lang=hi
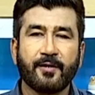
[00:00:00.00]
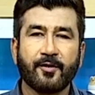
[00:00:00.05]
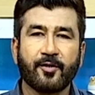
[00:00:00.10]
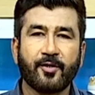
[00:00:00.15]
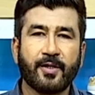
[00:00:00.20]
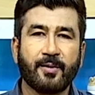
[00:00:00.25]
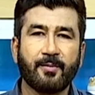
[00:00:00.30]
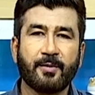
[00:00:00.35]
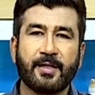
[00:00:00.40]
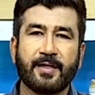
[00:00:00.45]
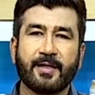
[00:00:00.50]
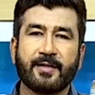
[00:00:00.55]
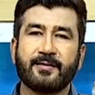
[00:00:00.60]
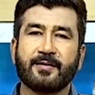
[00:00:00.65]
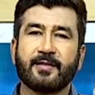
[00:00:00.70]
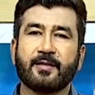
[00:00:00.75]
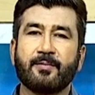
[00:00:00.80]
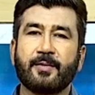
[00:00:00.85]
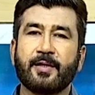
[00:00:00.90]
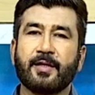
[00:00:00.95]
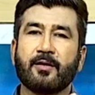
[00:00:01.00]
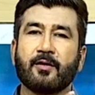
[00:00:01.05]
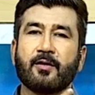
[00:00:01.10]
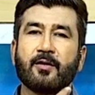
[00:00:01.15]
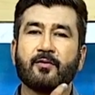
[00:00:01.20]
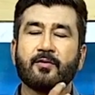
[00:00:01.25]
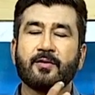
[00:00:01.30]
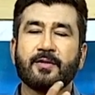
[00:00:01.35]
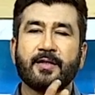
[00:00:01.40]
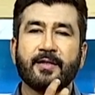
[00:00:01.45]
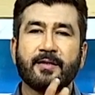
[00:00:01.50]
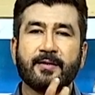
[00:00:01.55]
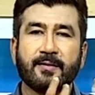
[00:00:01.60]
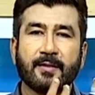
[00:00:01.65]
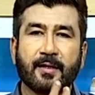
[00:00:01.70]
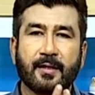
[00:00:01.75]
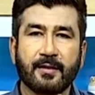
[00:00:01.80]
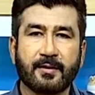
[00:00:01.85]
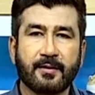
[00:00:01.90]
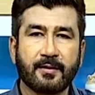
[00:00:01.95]
क्रीमी टेक्सचर में और उसके
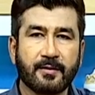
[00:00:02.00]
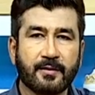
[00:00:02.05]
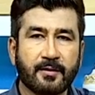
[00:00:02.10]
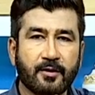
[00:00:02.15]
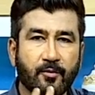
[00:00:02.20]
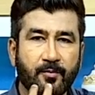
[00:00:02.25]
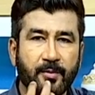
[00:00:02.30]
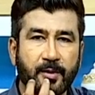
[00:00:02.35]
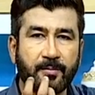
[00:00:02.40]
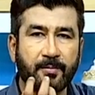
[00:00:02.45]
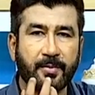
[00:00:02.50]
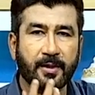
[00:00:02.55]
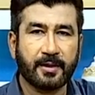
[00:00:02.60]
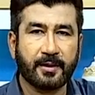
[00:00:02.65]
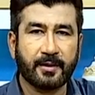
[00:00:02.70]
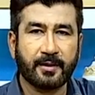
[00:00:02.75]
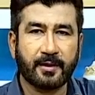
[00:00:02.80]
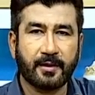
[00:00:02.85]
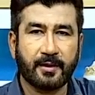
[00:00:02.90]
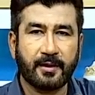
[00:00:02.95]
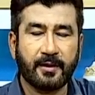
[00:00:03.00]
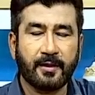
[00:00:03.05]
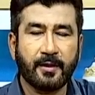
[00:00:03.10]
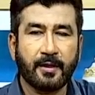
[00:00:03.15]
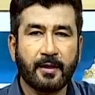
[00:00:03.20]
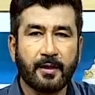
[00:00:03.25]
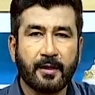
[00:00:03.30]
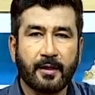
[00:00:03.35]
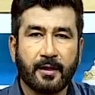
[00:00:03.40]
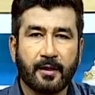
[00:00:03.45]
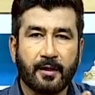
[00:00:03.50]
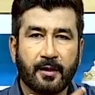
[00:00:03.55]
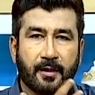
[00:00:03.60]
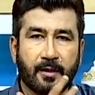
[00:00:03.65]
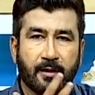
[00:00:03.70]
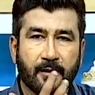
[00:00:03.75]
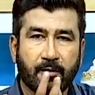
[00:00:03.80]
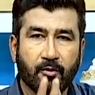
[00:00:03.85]
साथ इसके ऊपर बटर की आ,